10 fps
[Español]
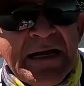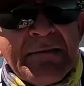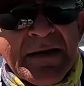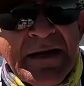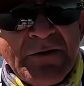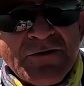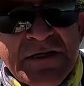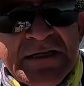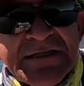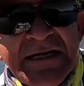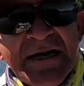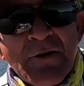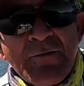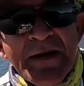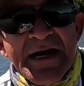Camaradas, los que deseen
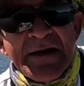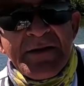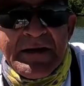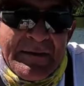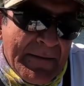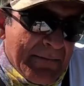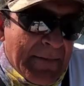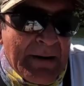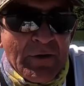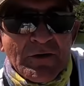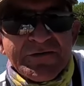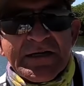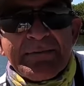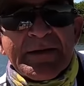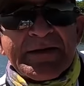acompañarme, vámonos a
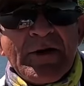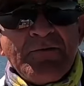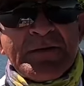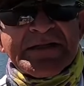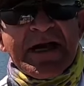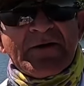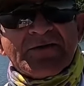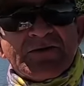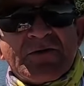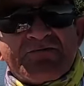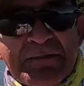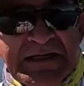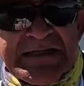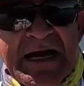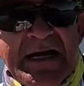repartir los pescados.
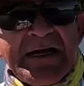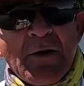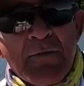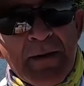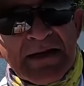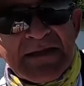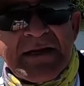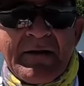Pesca y comparte,